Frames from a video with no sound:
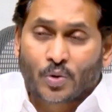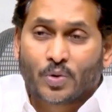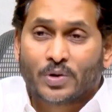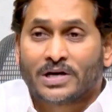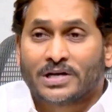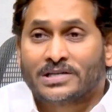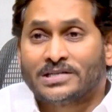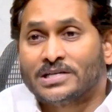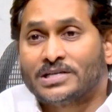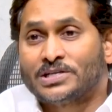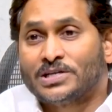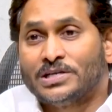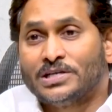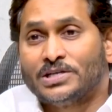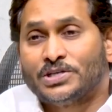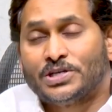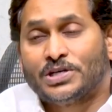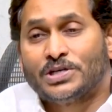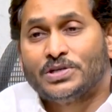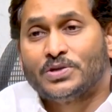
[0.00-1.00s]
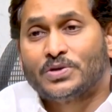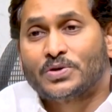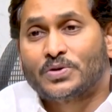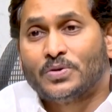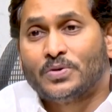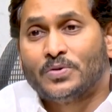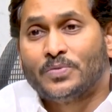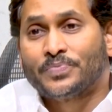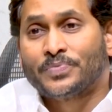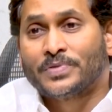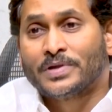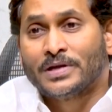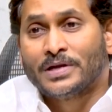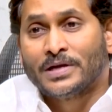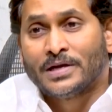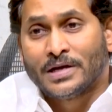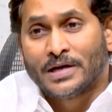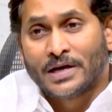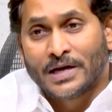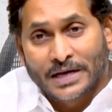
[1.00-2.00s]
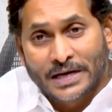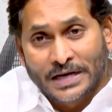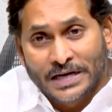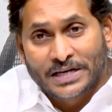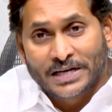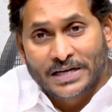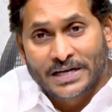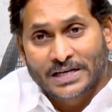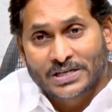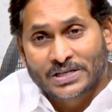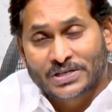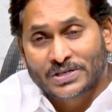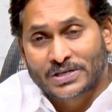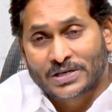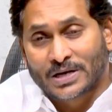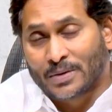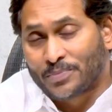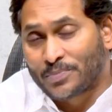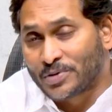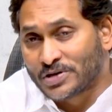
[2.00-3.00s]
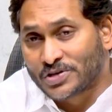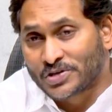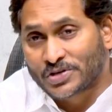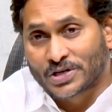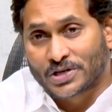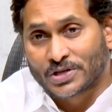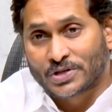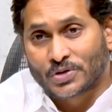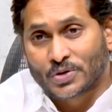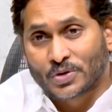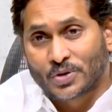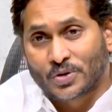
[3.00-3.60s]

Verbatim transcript: కూడా శిక్షణ ఇచ్చేందుకు ఈటీఎస్ e ప్రిన్స్టన్తో